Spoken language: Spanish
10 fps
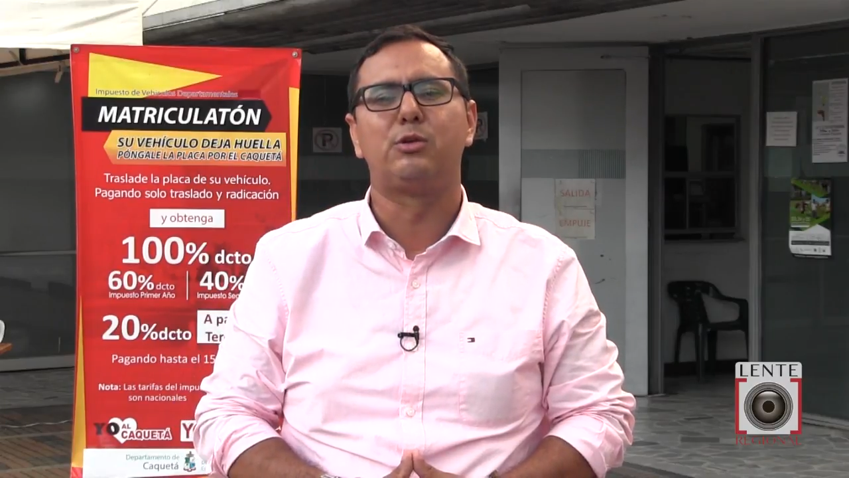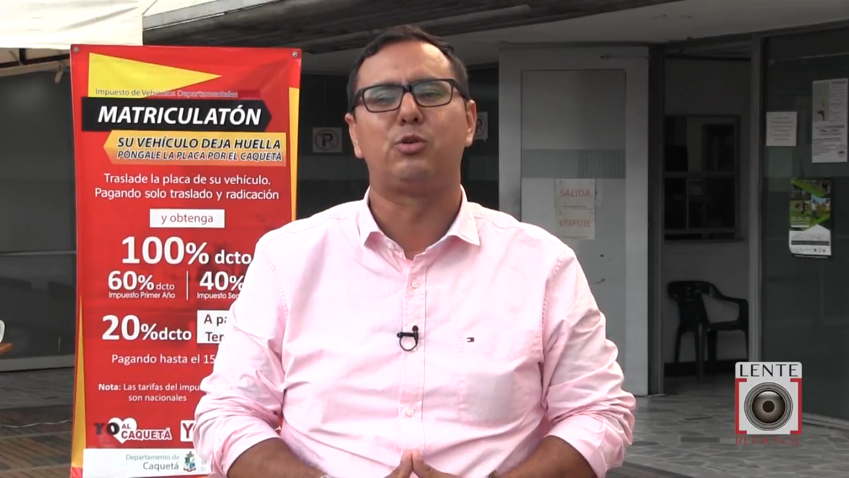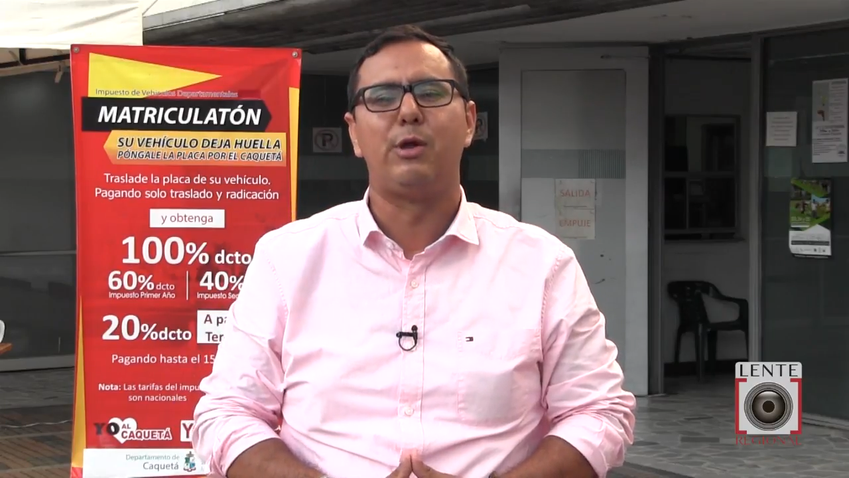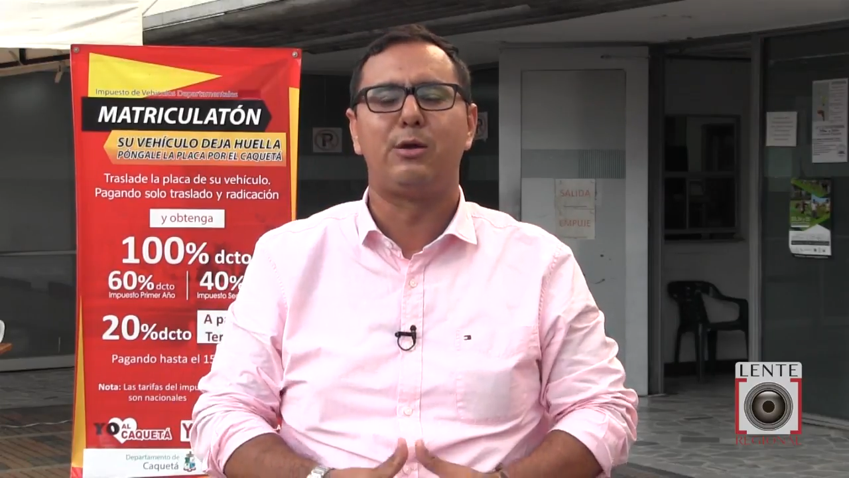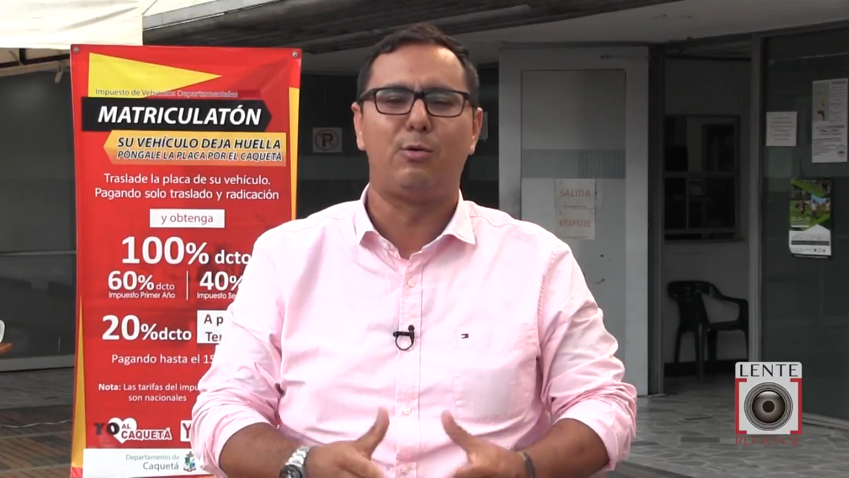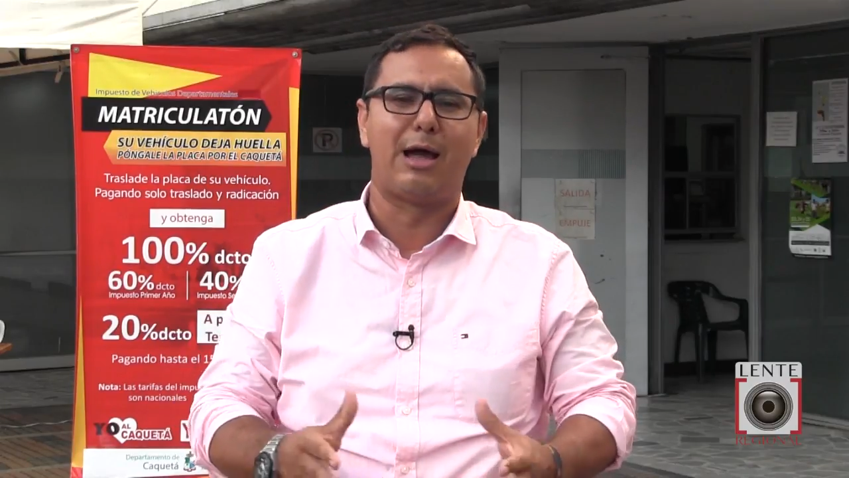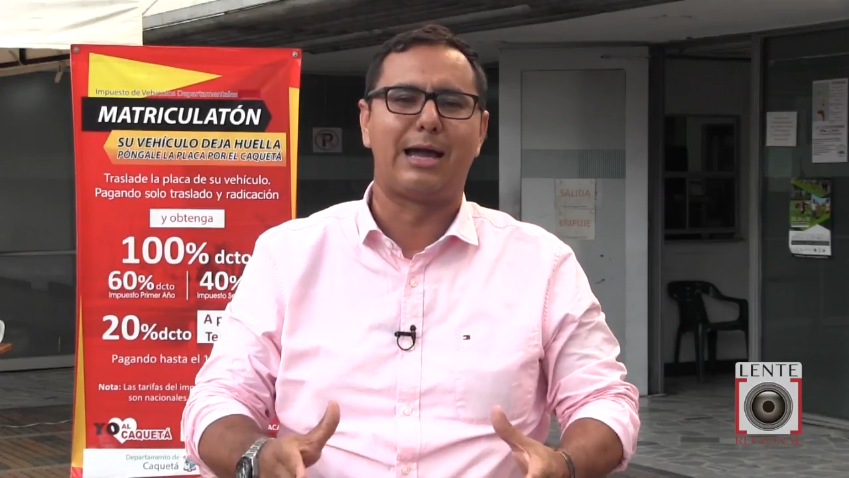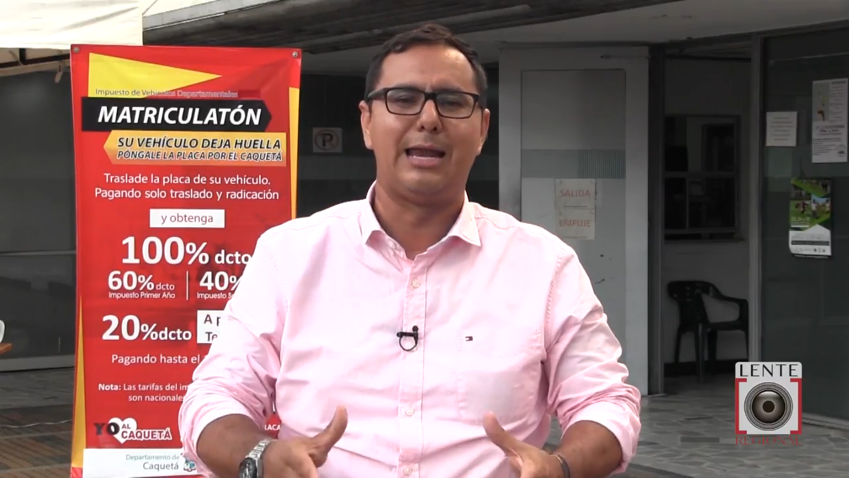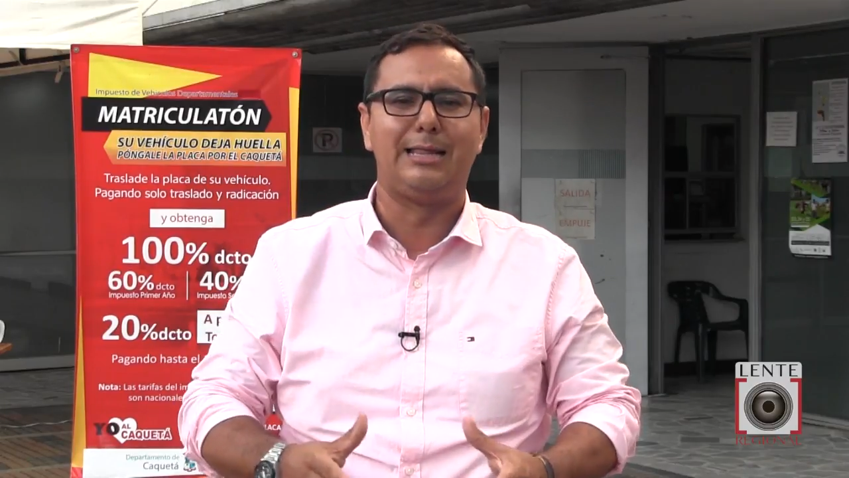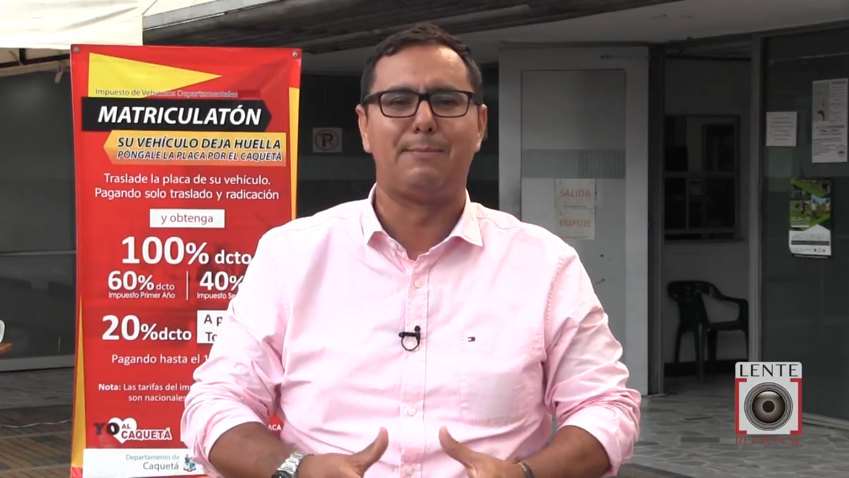nuestro vehículo
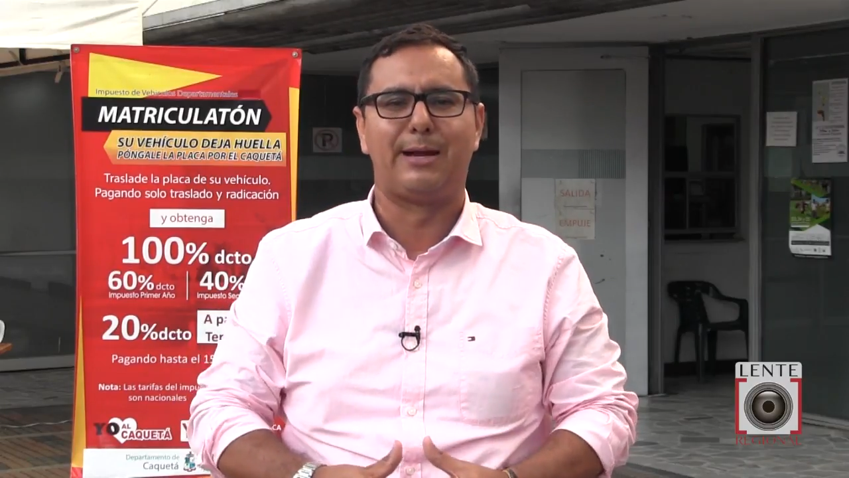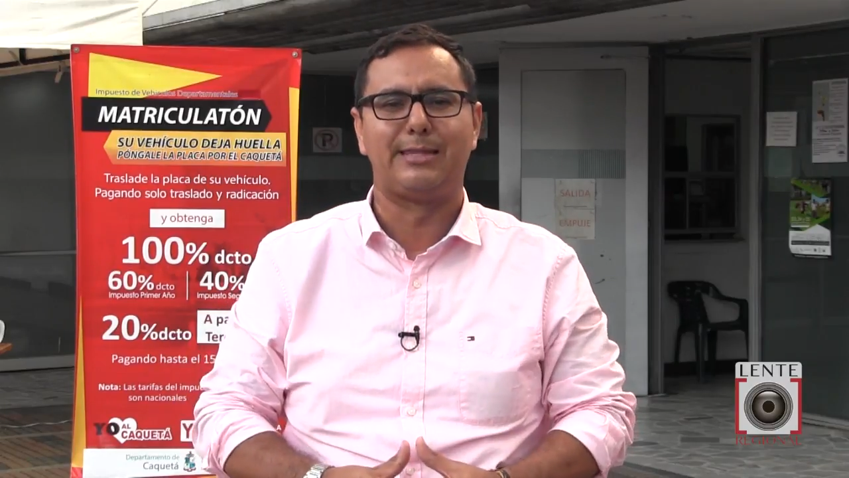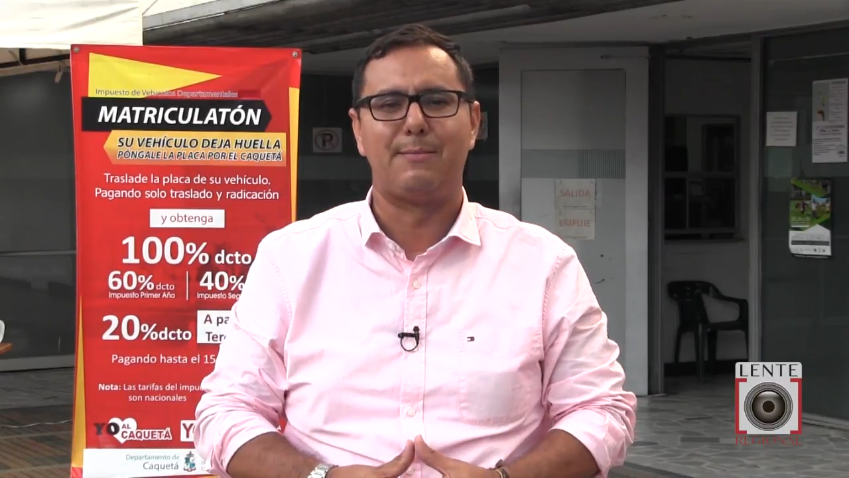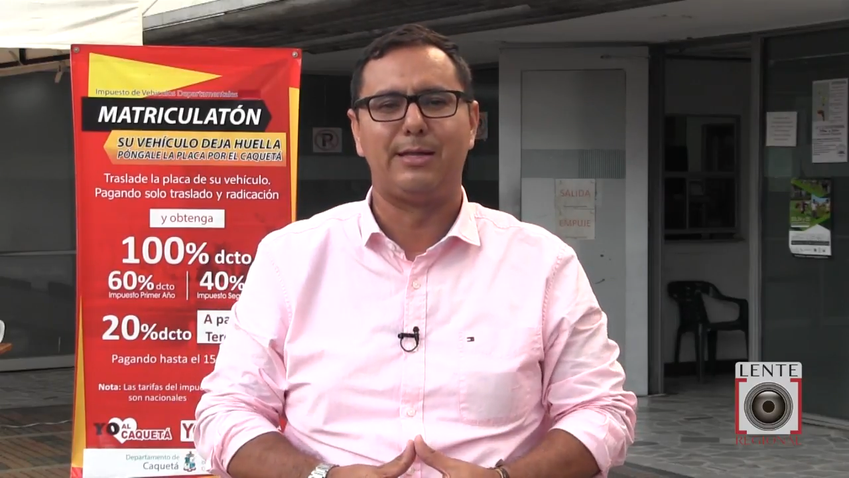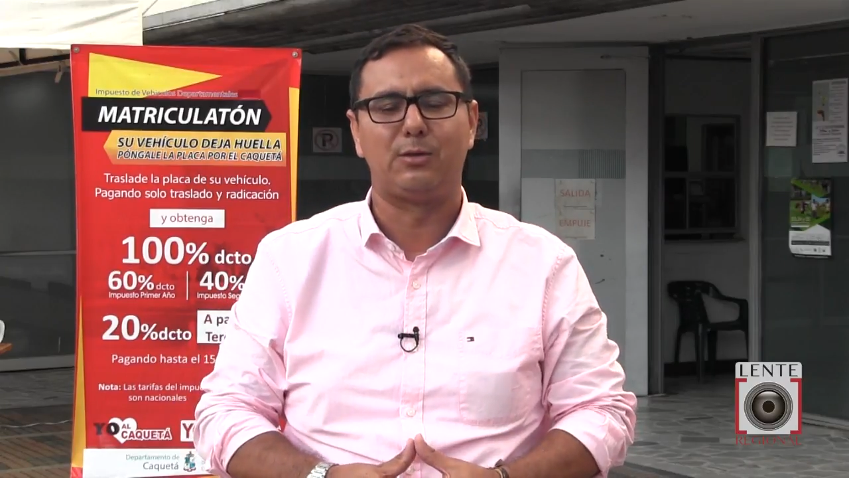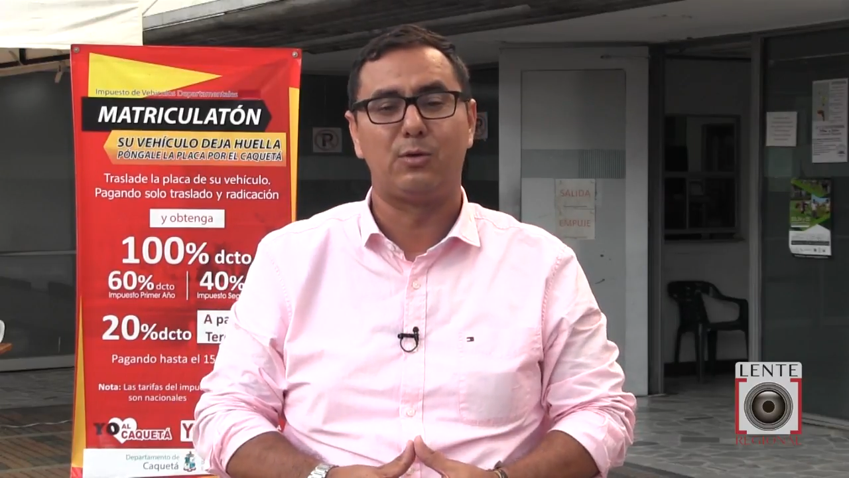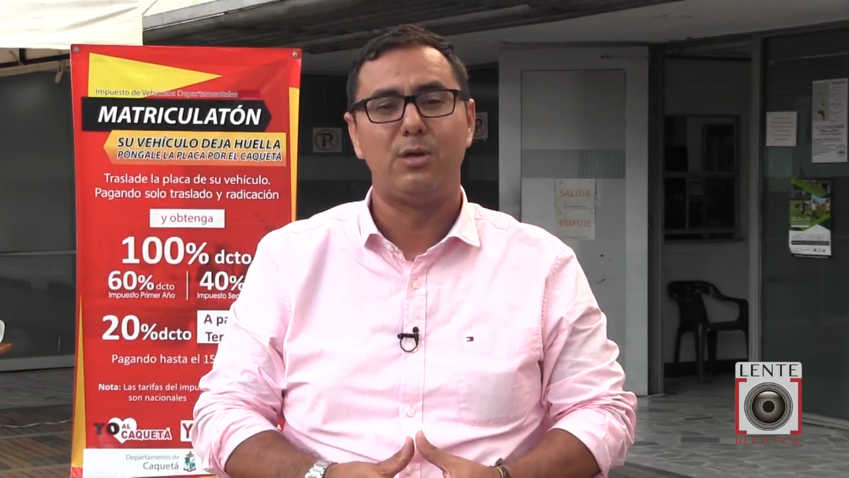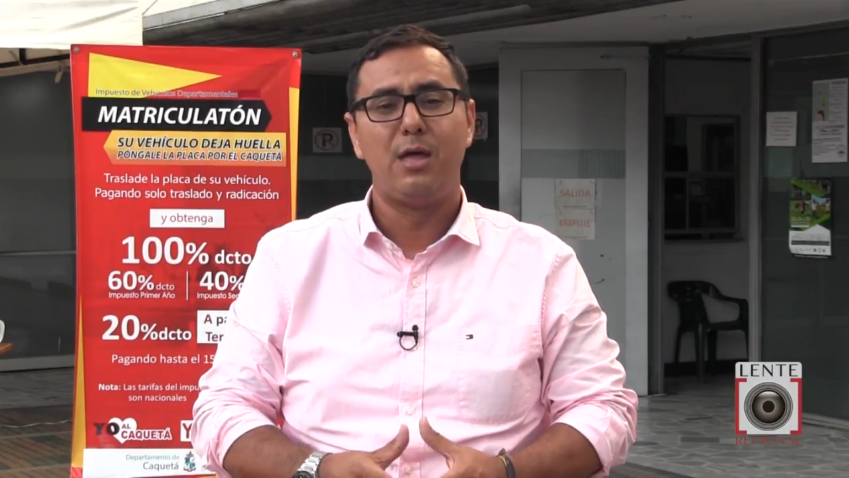acá en el departamento.